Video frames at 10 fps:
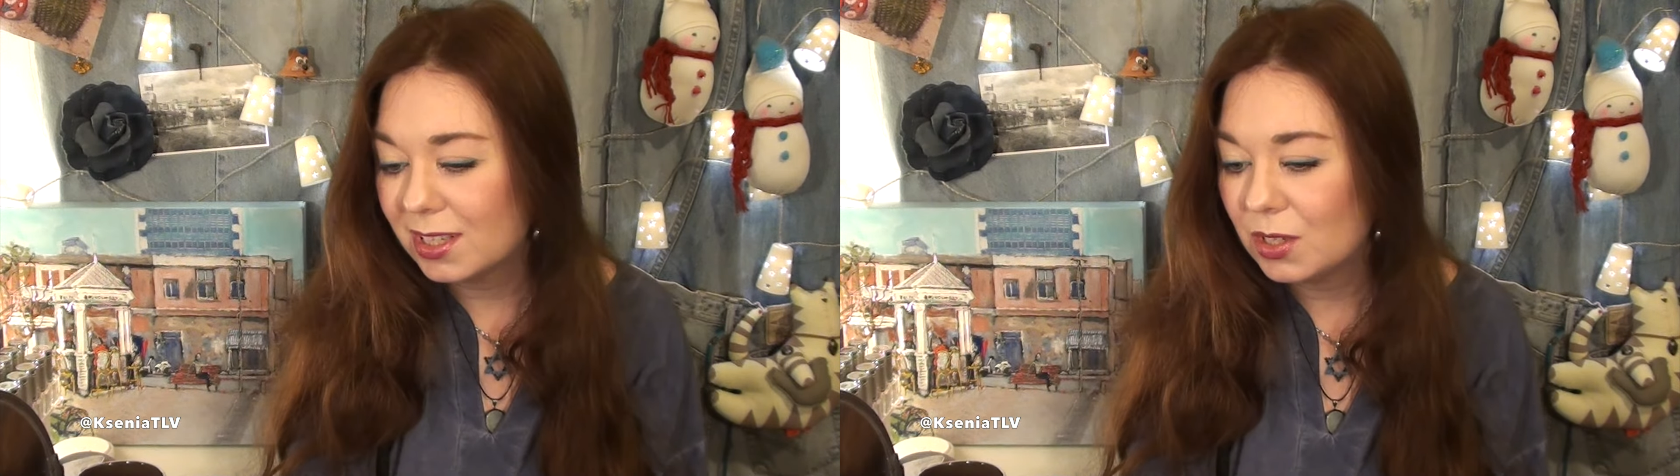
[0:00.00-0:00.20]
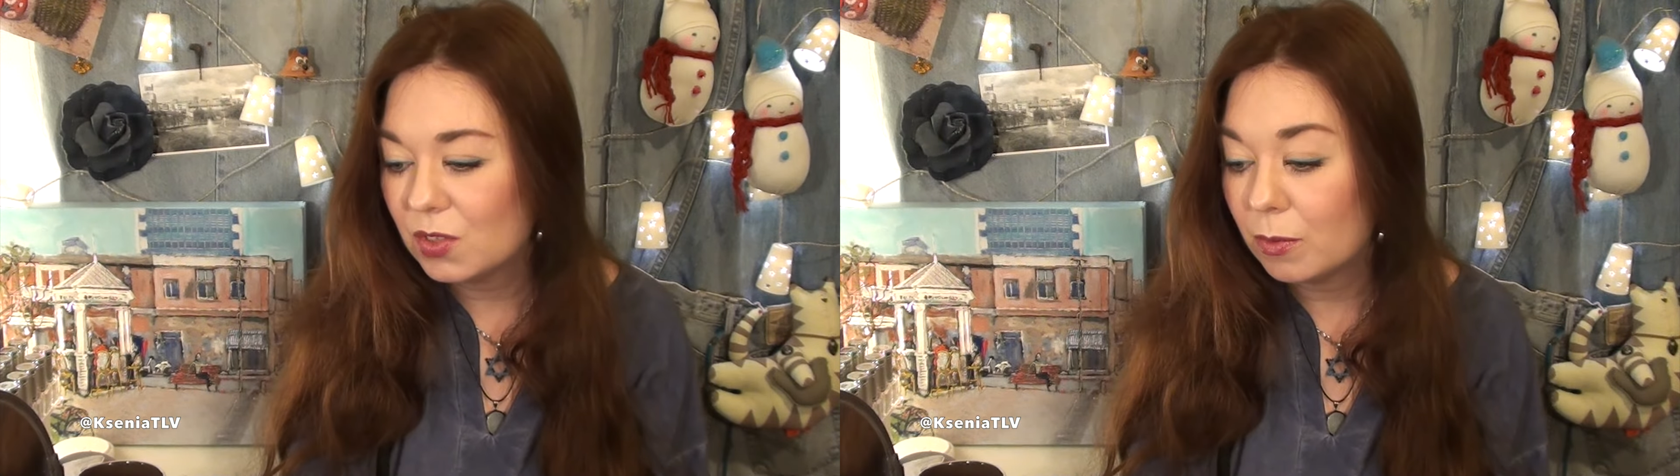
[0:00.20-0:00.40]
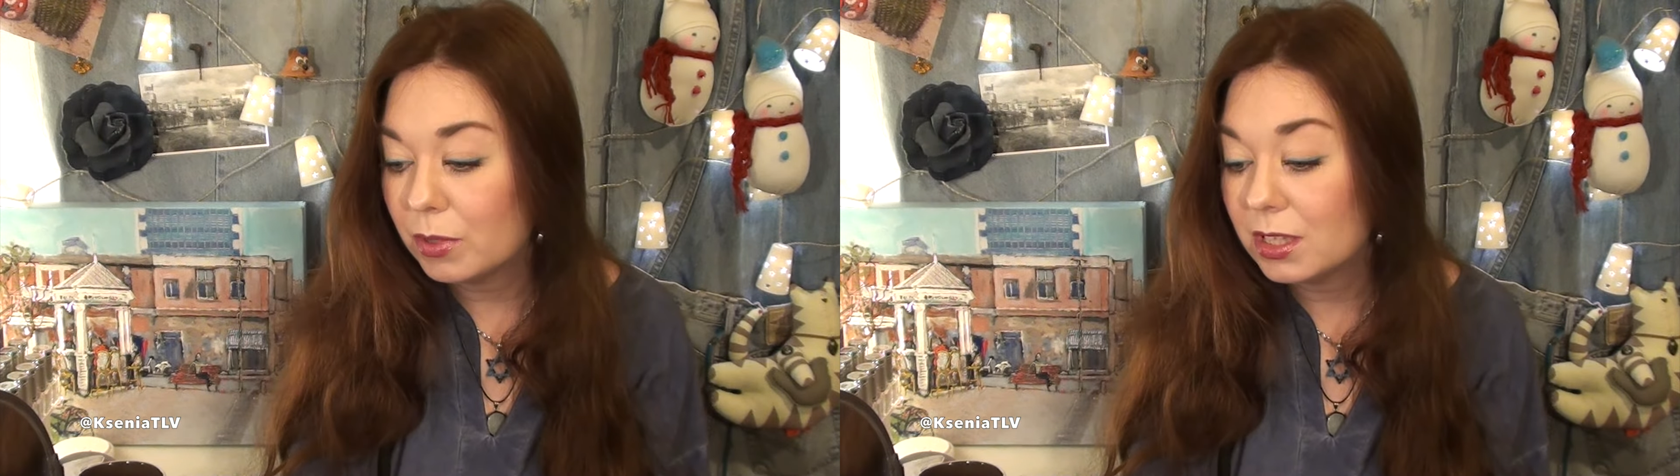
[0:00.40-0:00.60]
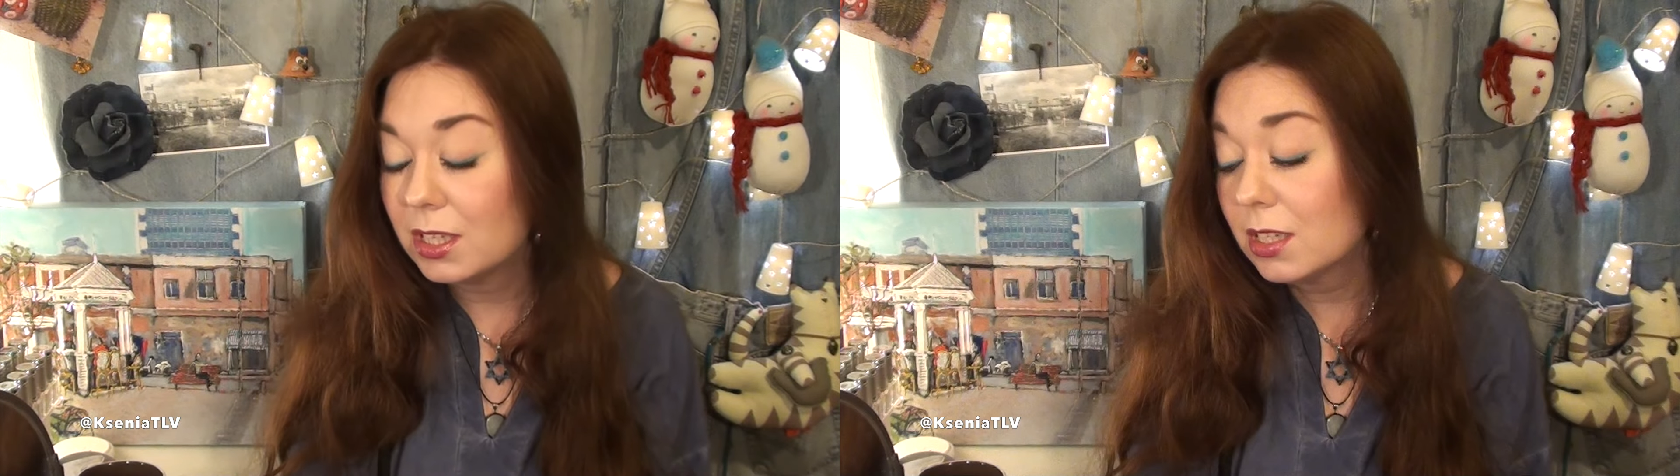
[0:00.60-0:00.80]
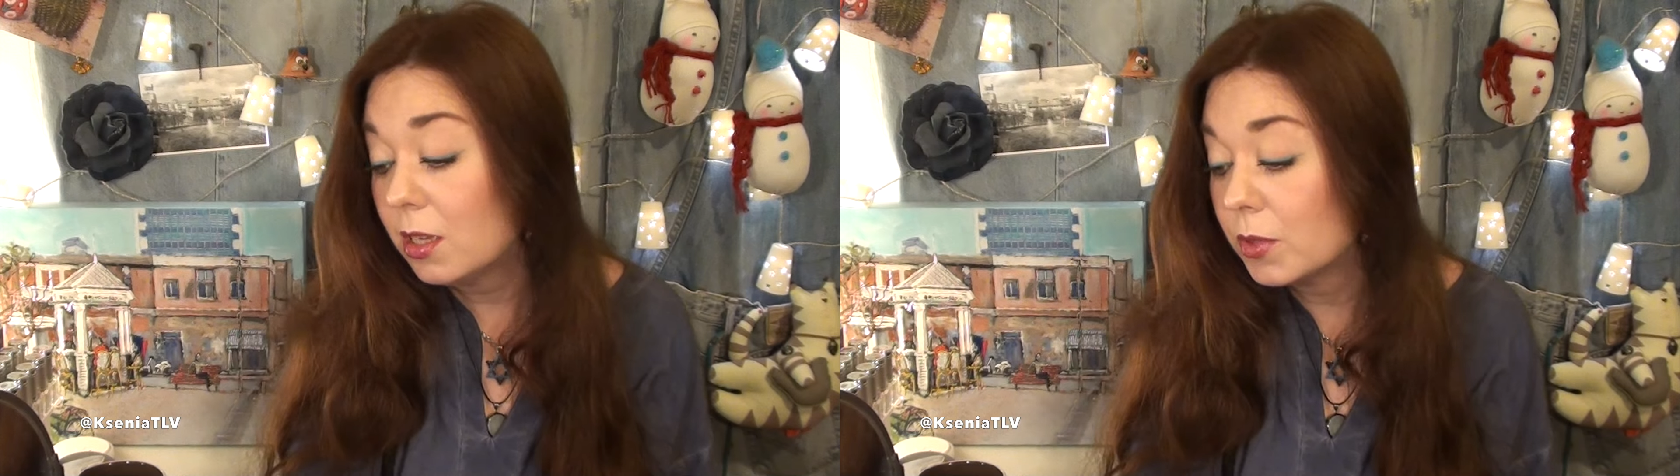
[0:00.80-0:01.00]
Надеюсь, вам было
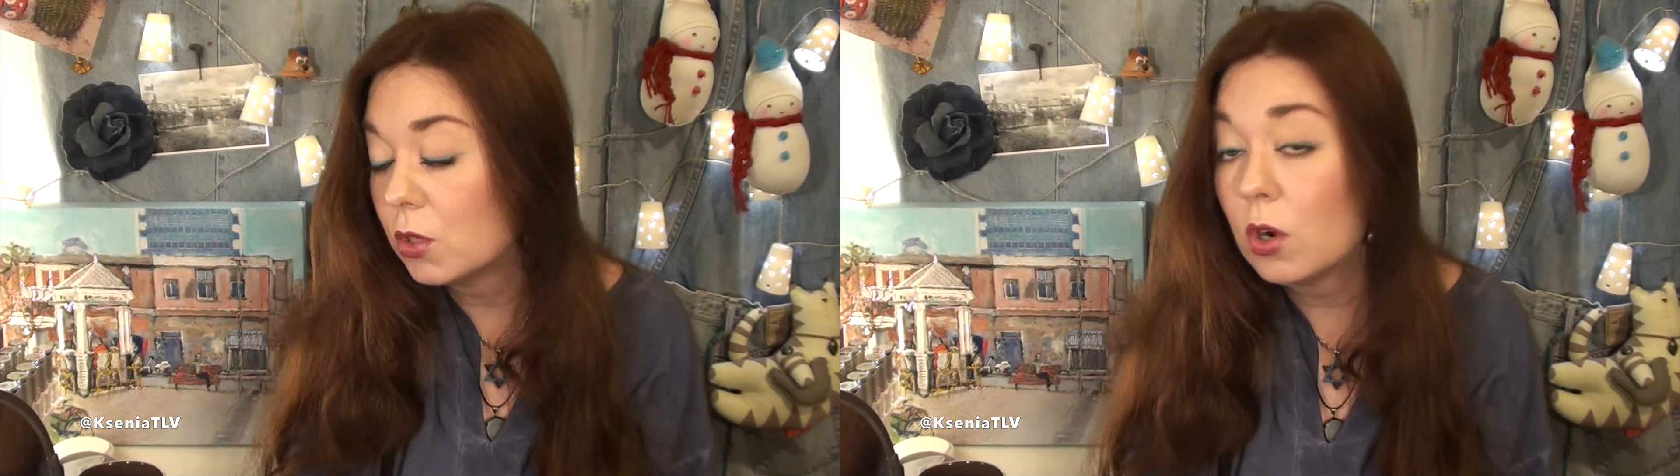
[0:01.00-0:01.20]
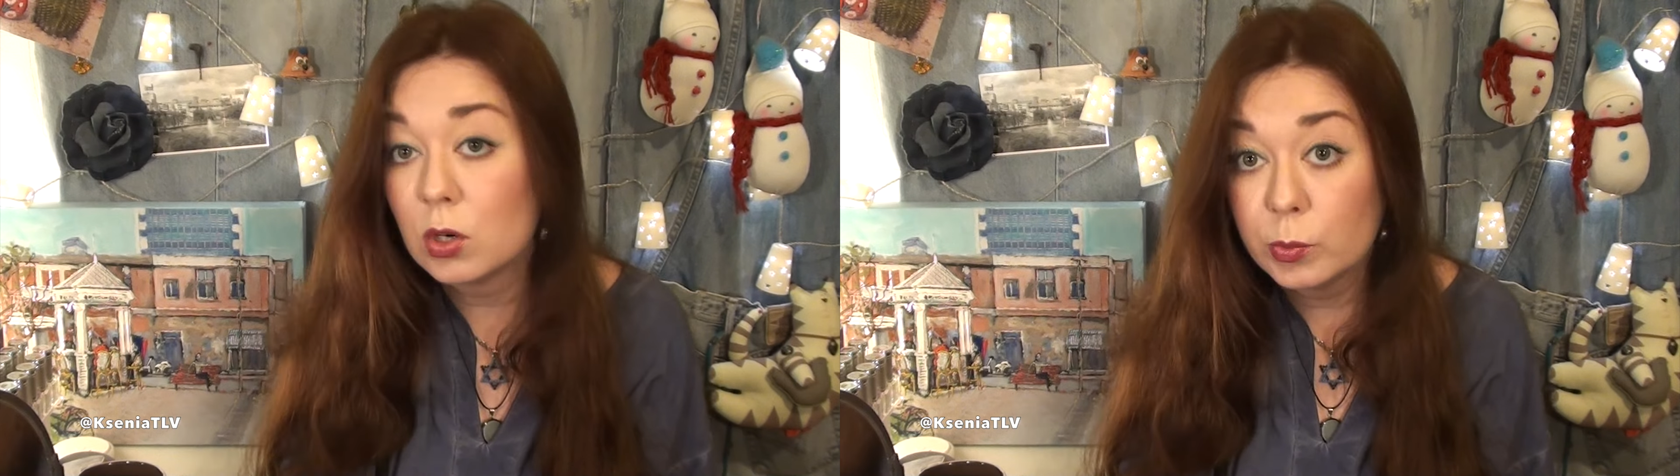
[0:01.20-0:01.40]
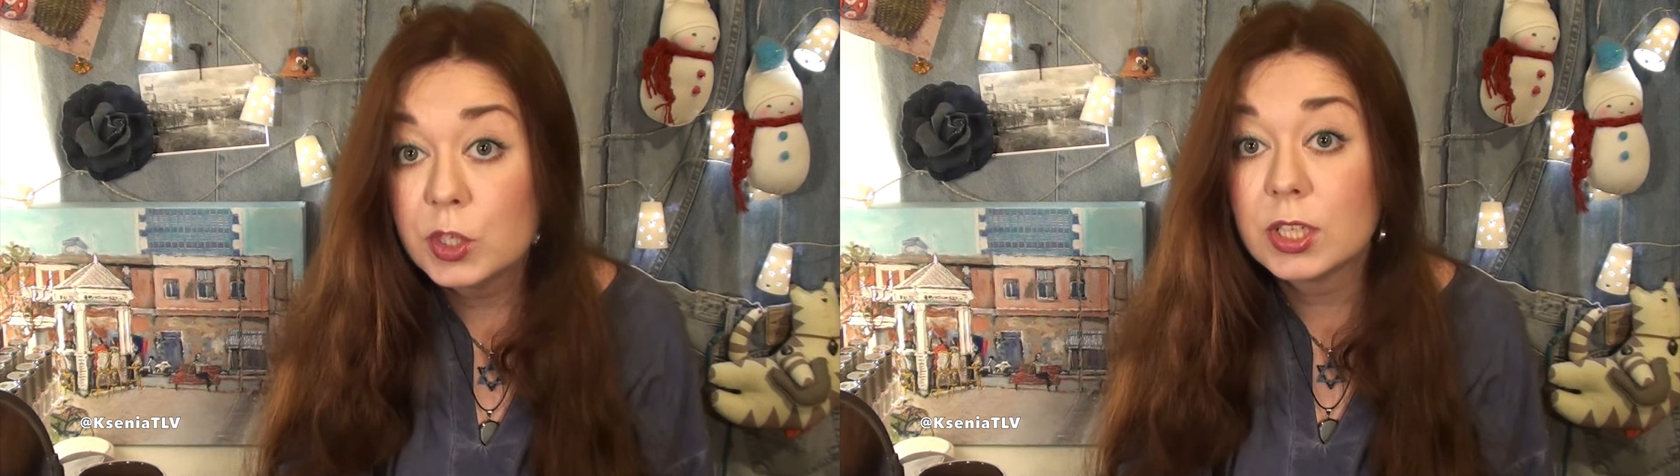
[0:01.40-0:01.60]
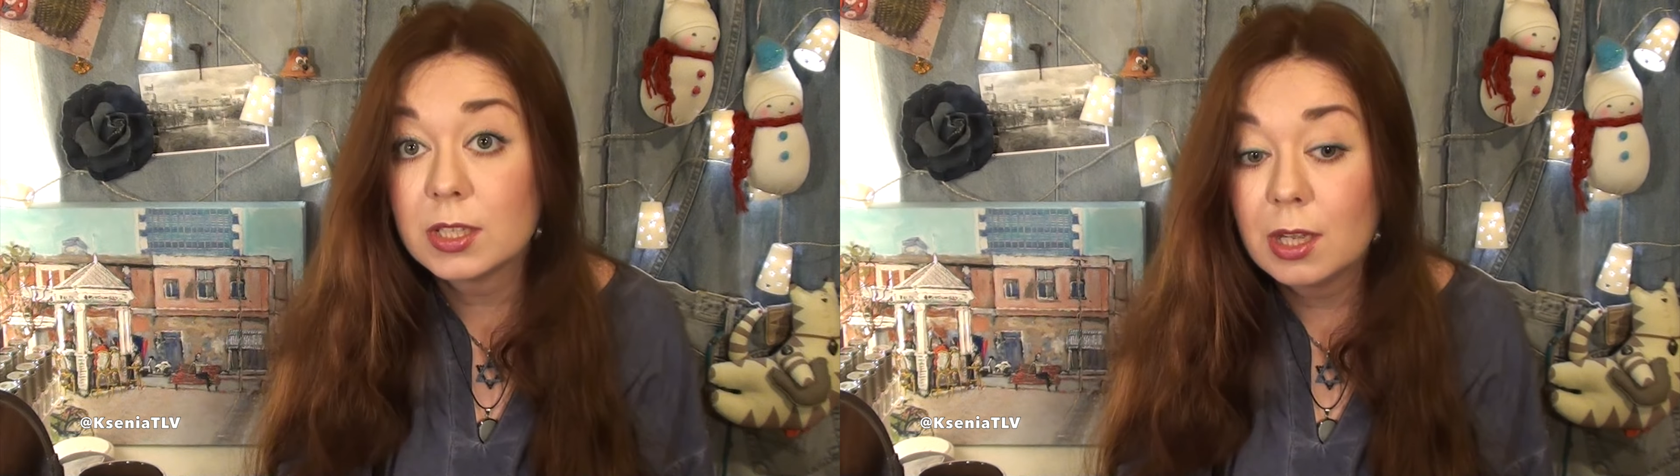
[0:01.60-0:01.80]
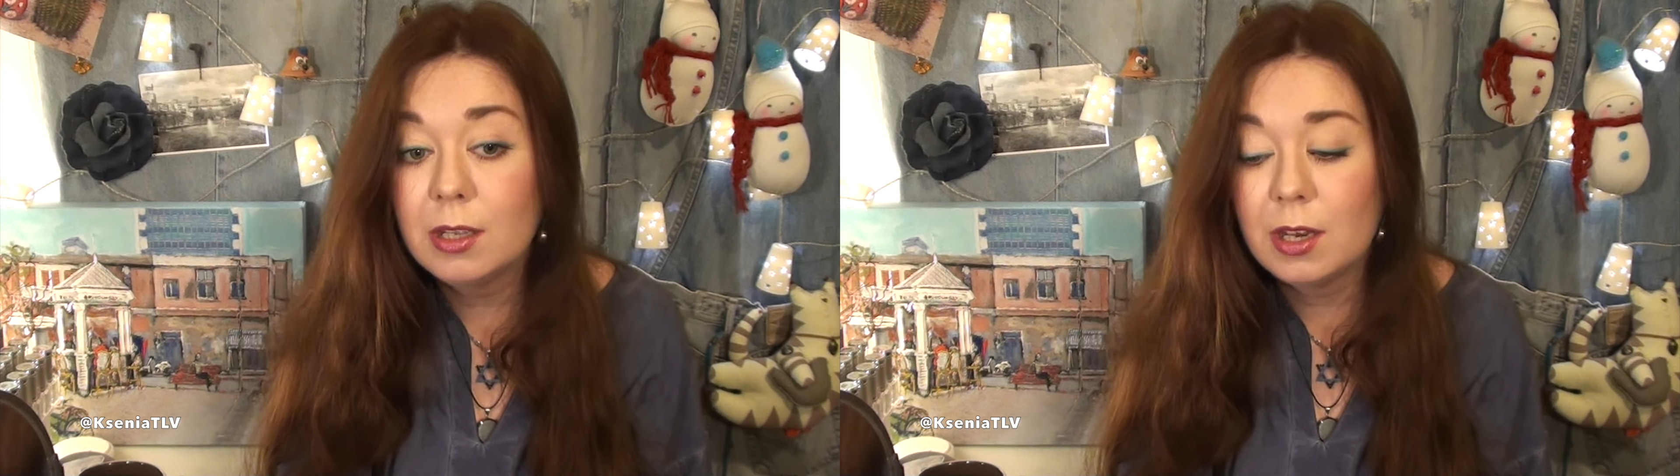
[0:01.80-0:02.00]
интересно. Я вам скажу, коробочки
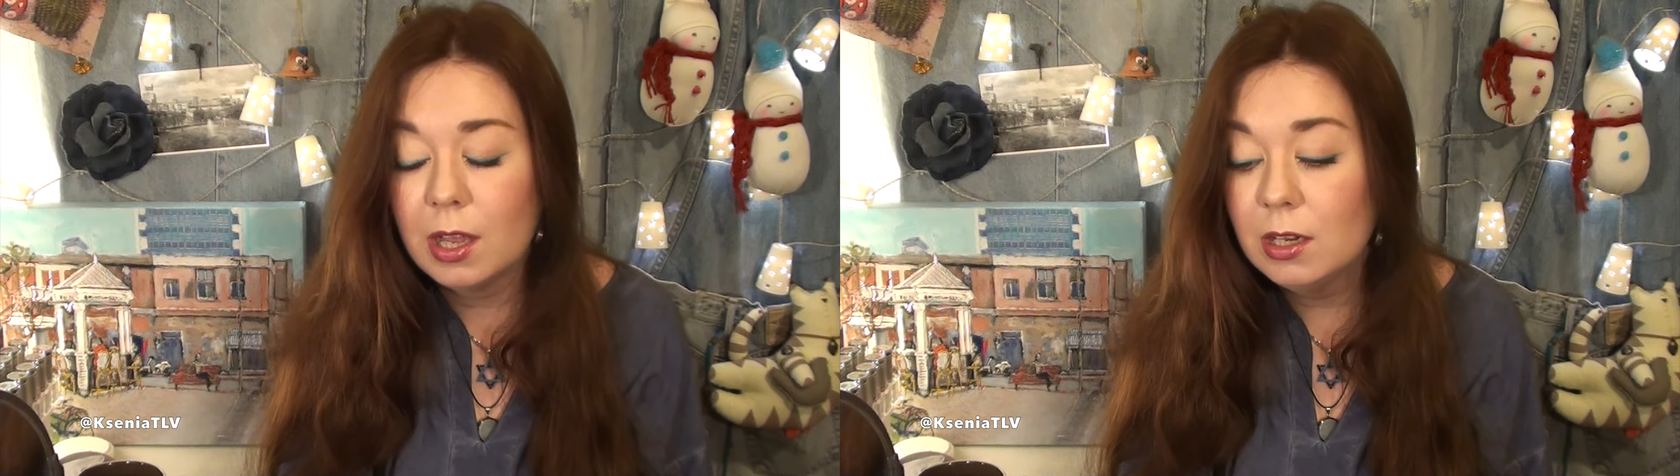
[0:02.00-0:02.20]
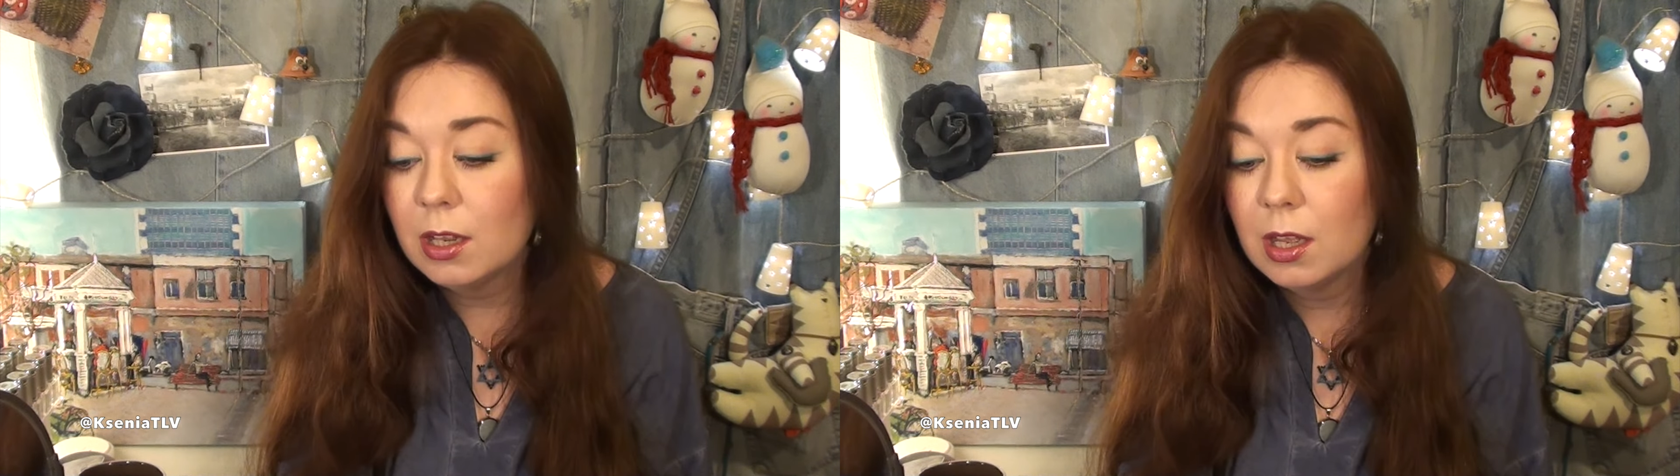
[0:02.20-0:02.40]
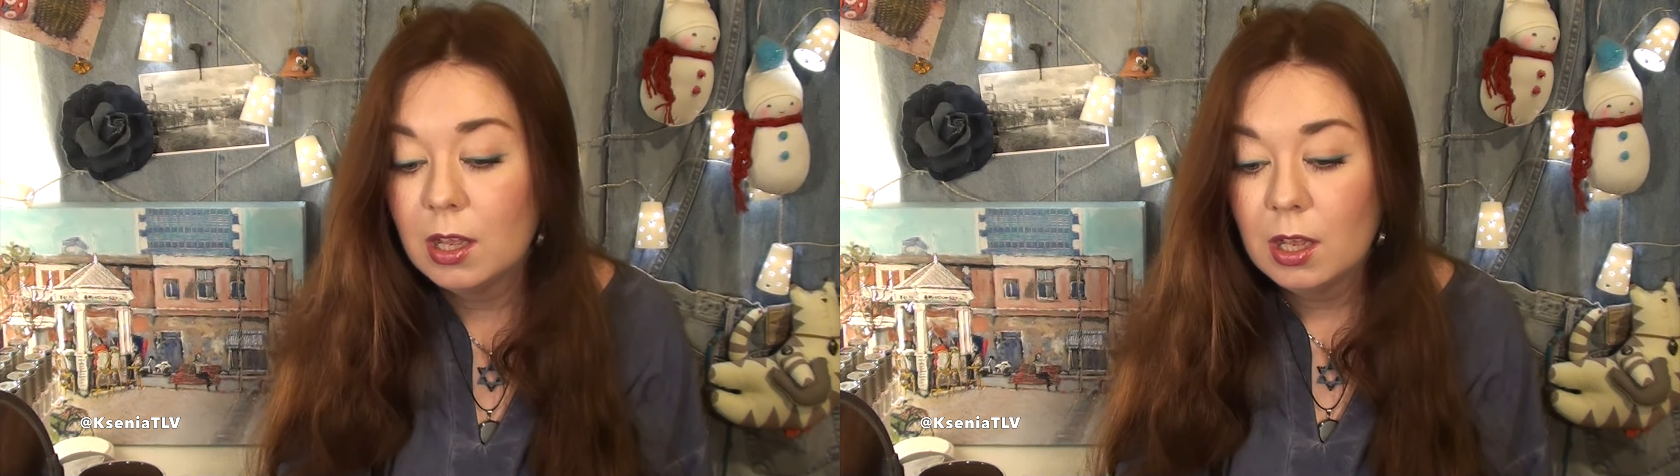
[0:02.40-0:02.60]
стали реально...